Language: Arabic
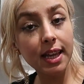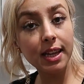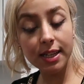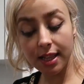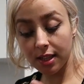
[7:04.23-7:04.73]

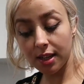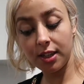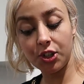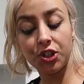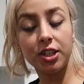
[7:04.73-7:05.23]
ساليت
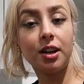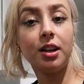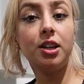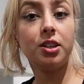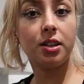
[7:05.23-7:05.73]
العجينه
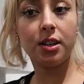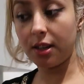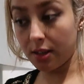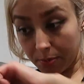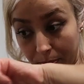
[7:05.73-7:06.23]

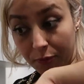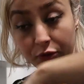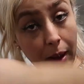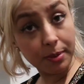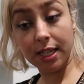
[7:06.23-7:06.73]

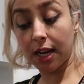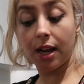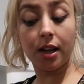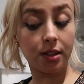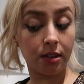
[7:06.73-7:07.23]
الفاب
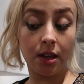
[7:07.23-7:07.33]
تخلط